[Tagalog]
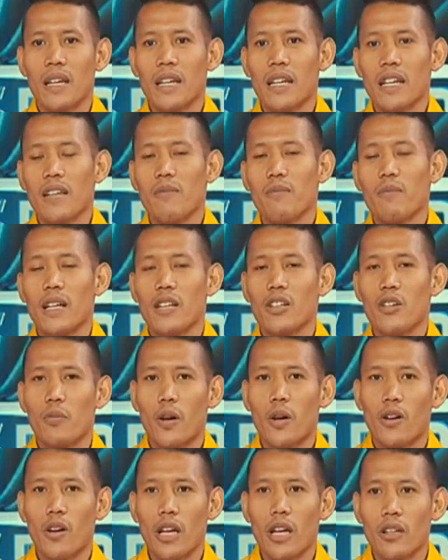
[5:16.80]
Ini-invite ko
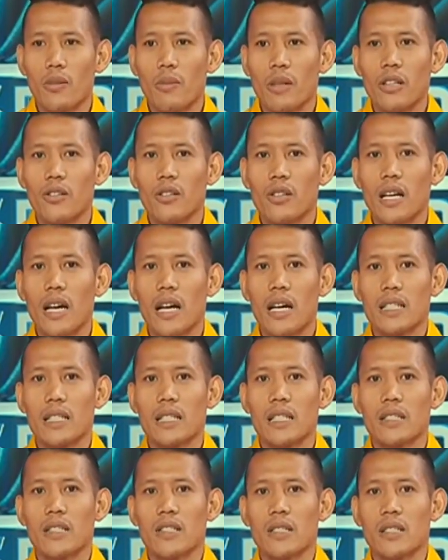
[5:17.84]
pa kayo na manood na
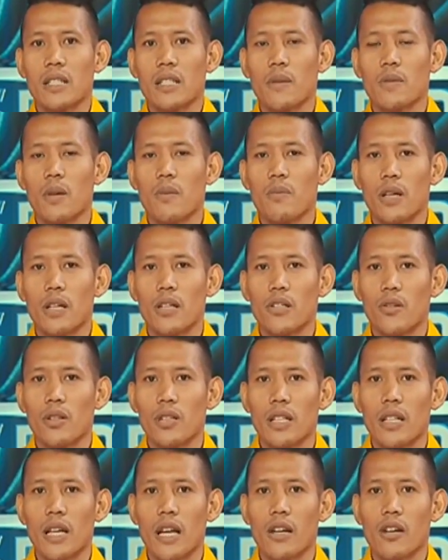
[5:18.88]
September
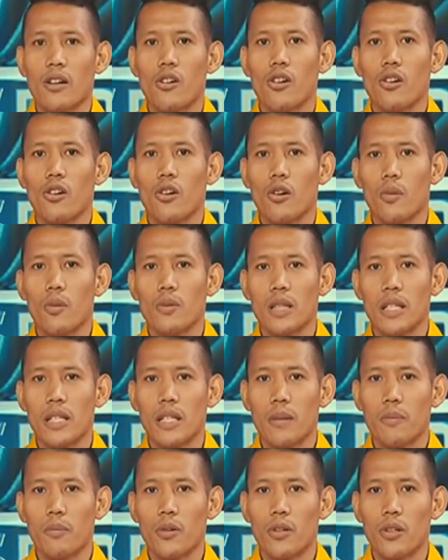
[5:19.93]
29 Roar of
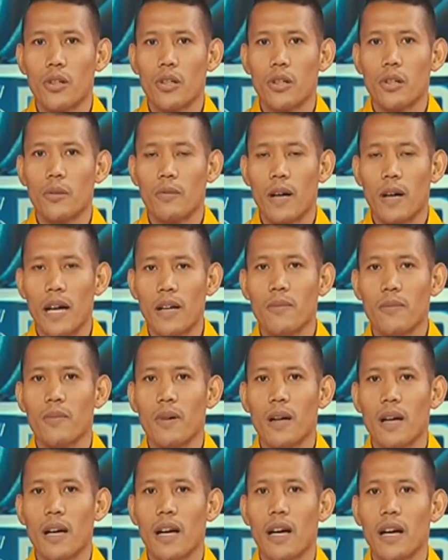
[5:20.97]
Singapore 5. Uh,
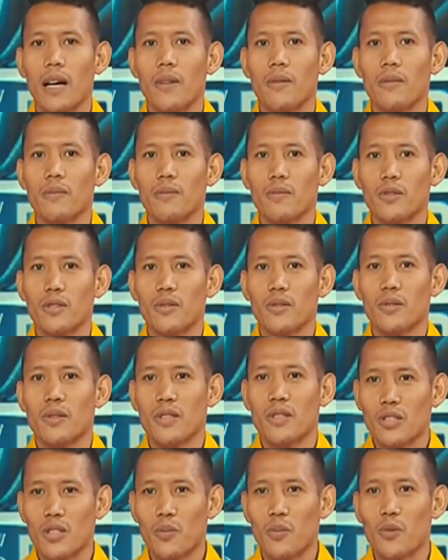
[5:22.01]
ah,
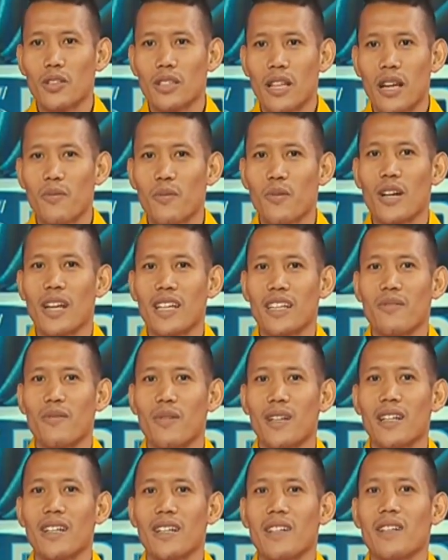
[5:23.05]
supportan po
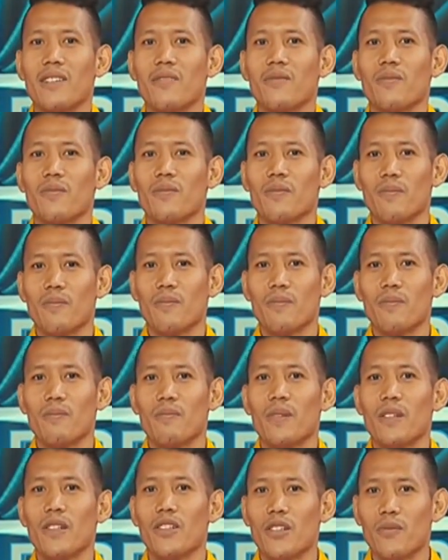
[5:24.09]
natin mga
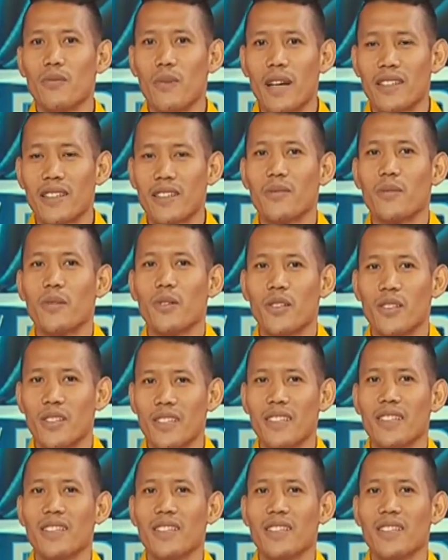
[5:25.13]
Pinoy fighter po.